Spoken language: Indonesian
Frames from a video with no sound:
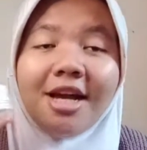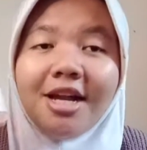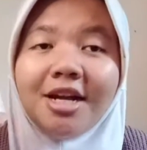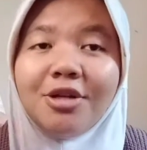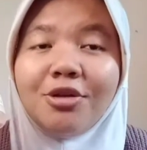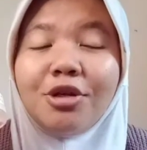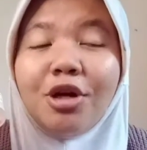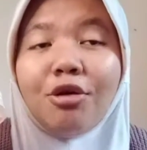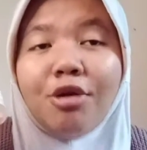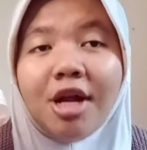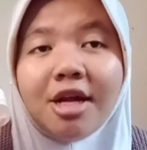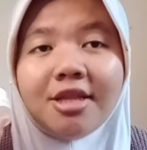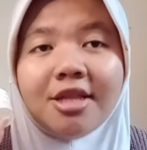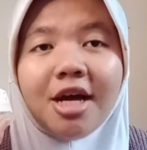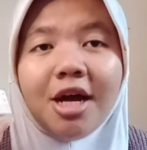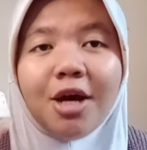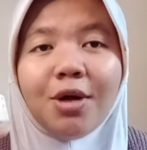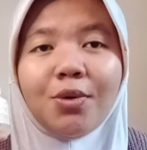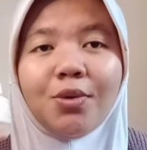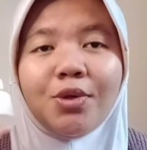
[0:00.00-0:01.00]
kalian juga udah
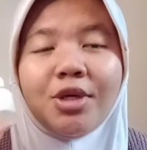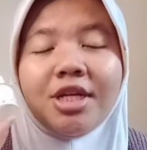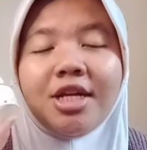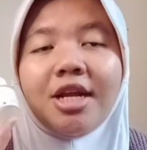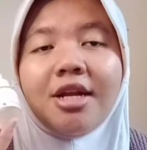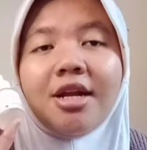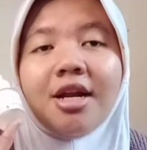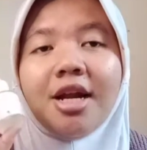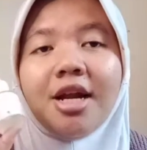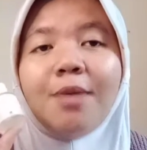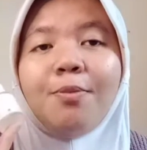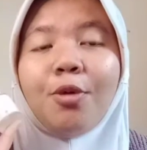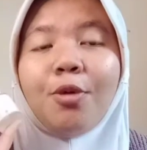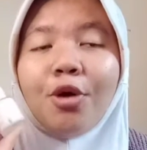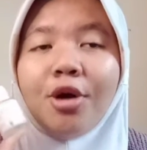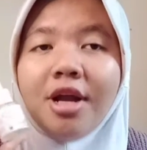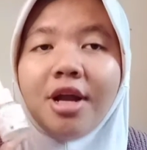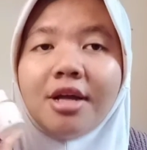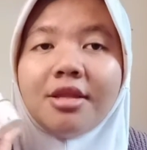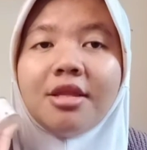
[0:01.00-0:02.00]
tahu ini adalah
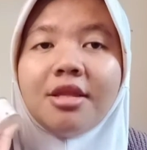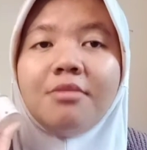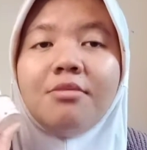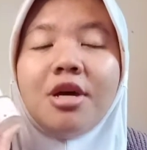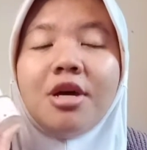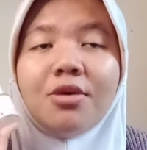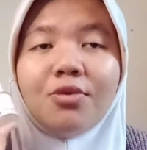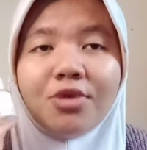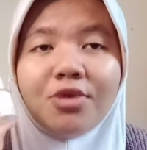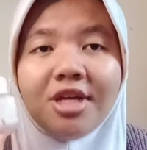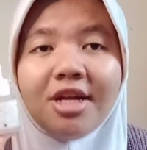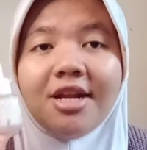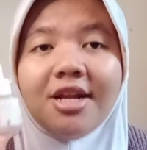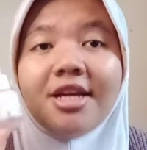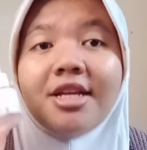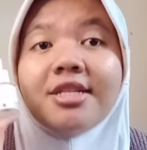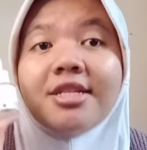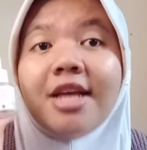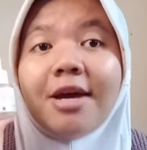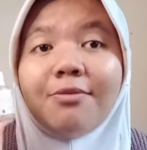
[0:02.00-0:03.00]
produk terbarunya
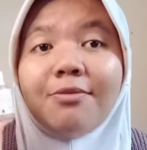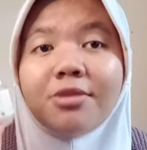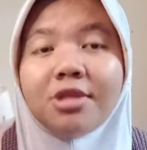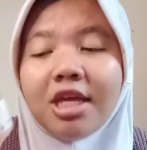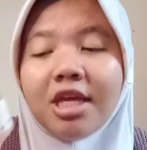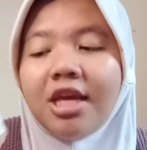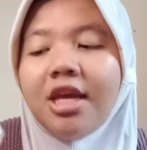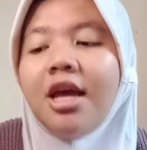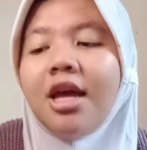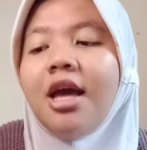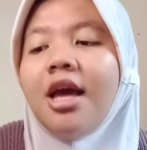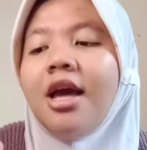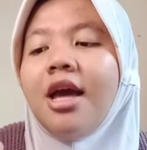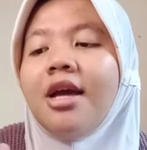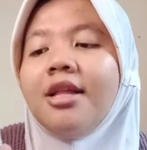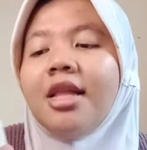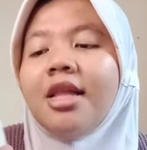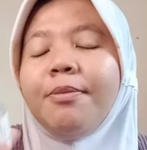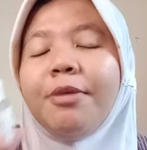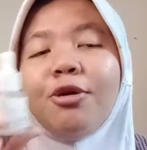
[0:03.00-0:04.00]
dari something
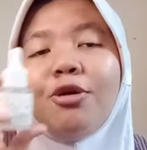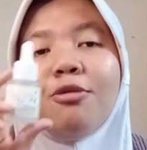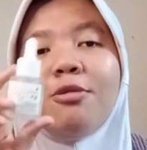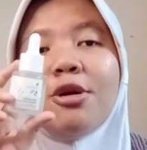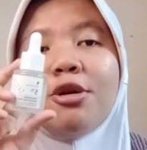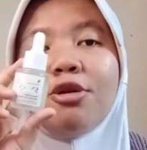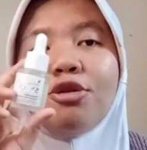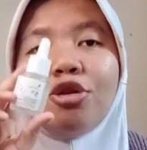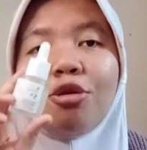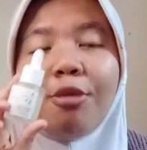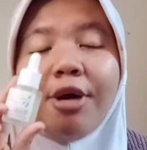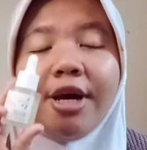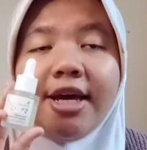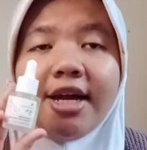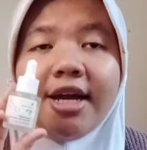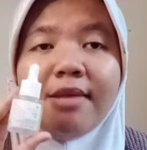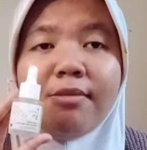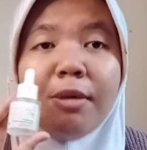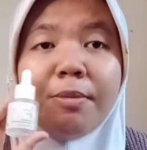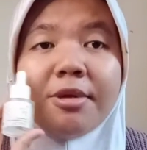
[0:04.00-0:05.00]
Tapi aku baru coba
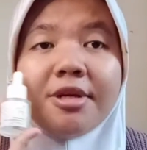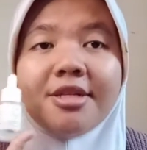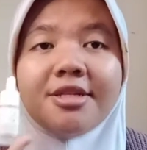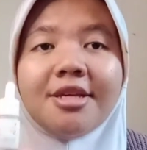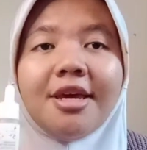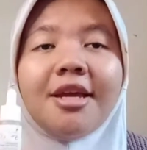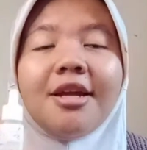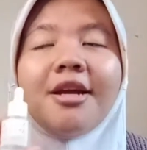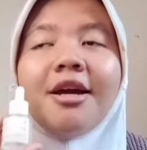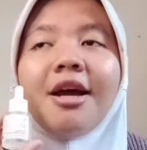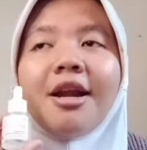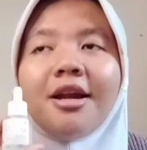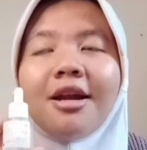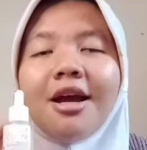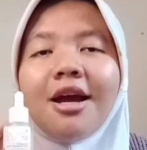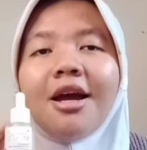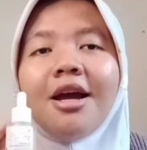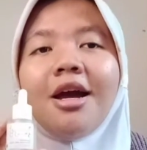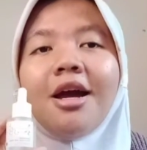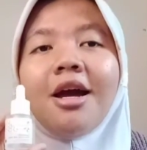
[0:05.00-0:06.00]
yang 5%
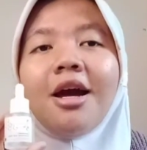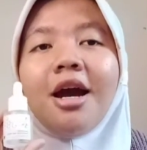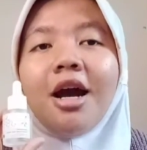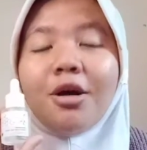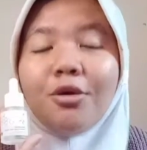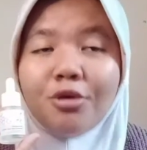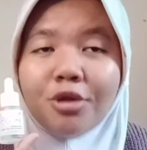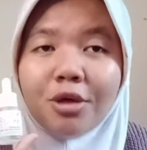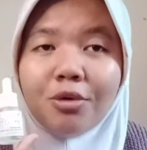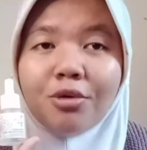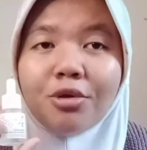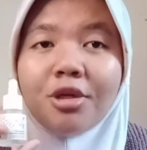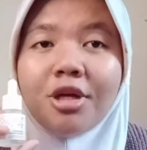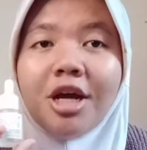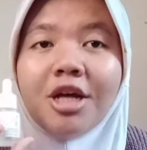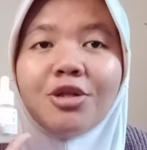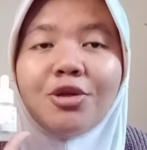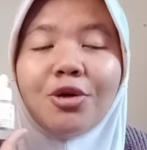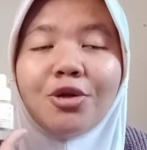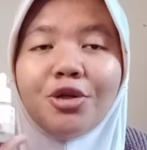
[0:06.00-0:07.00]
karena aku takut
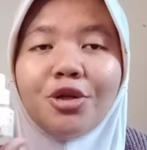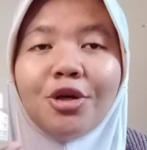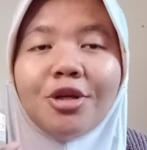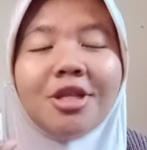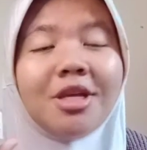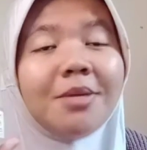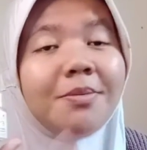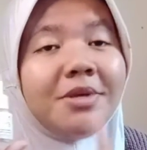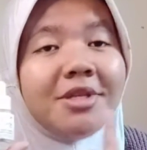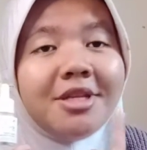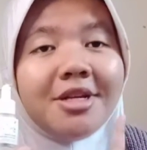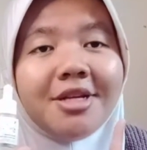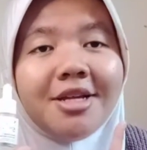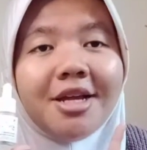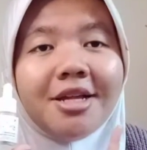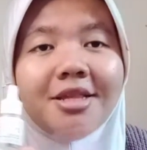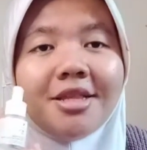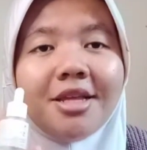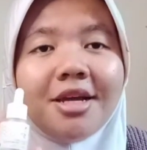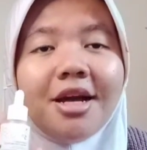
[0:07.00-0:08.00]
gak cocok Tapi
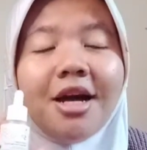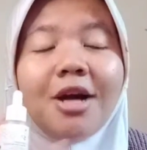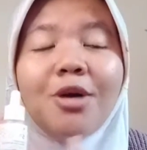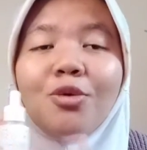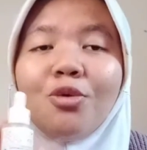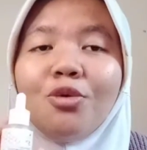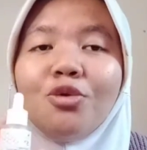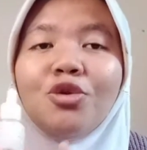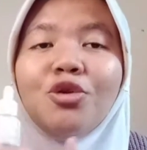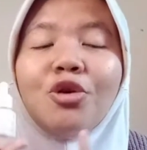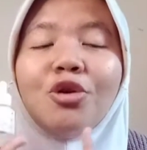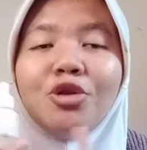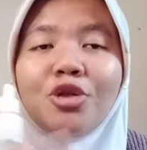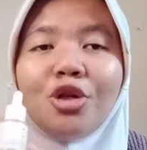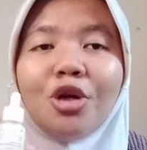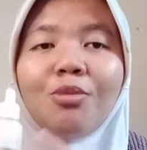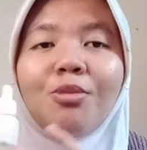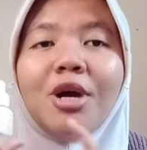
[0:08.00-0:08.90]
ternyata aku cocok